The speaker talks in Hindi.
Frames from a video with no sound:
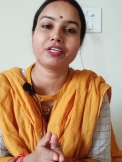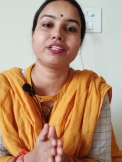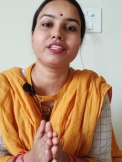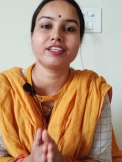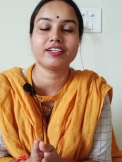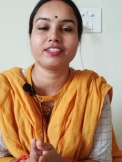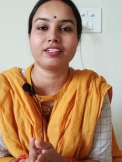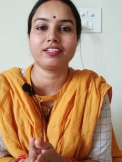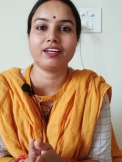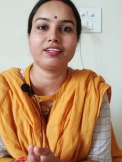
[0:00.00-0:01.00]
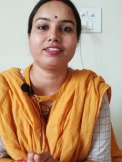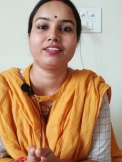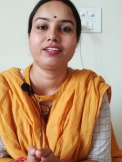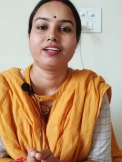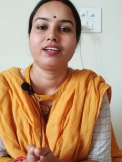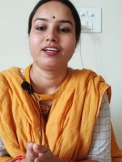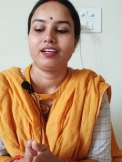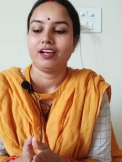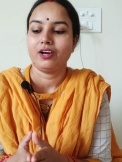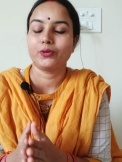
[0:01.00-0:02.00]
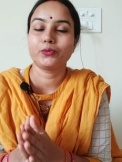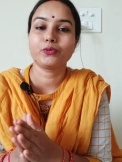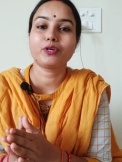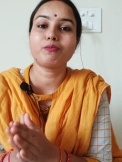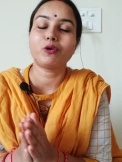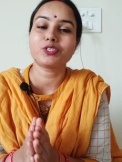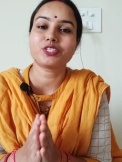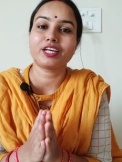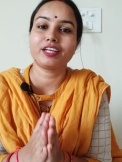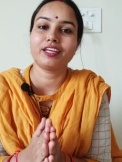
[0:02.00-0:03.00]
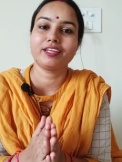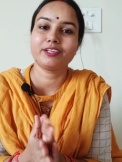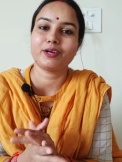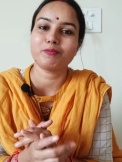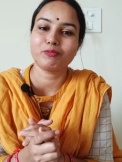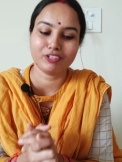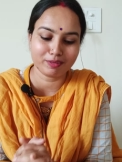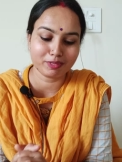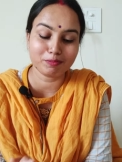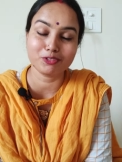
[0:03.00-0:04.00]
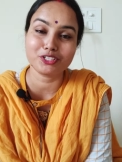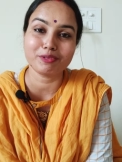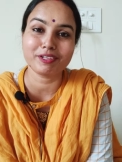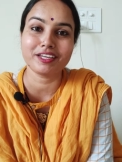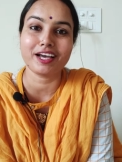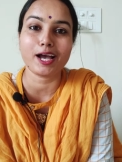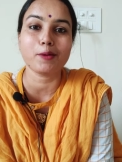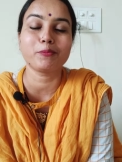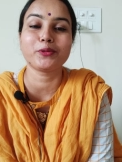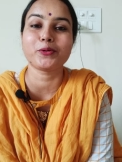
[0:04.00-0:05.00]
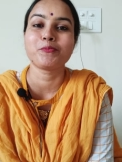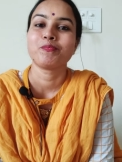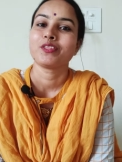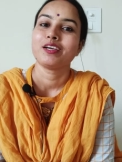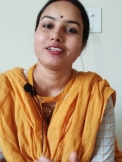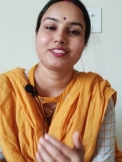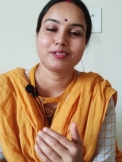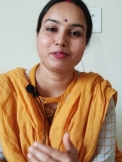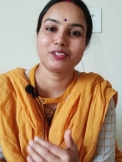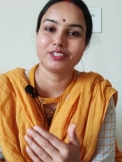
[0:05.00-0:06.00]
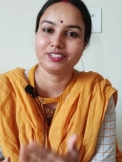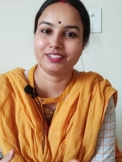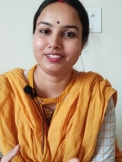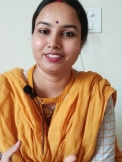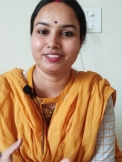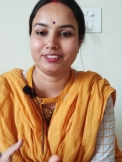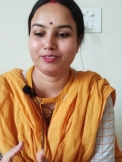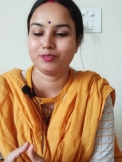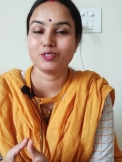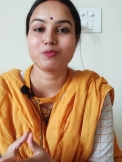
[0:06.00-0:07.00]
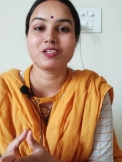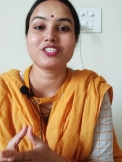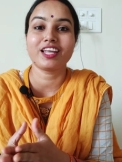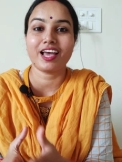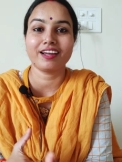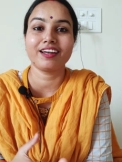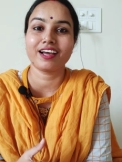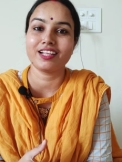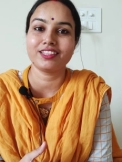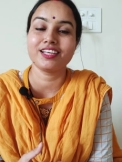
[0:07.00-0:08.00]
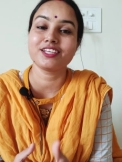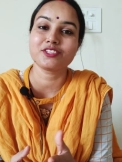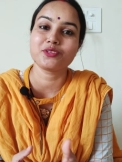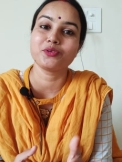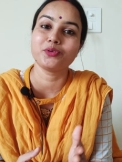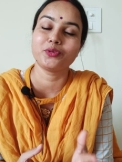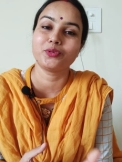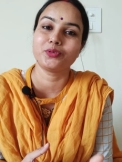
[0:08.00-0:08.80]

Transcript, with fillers: भी दिया जाता है और उन्होंने बहुत सारे हम फिर हमने पूछा भैया आप जब उसमें छलांग लगाते हैं किसी को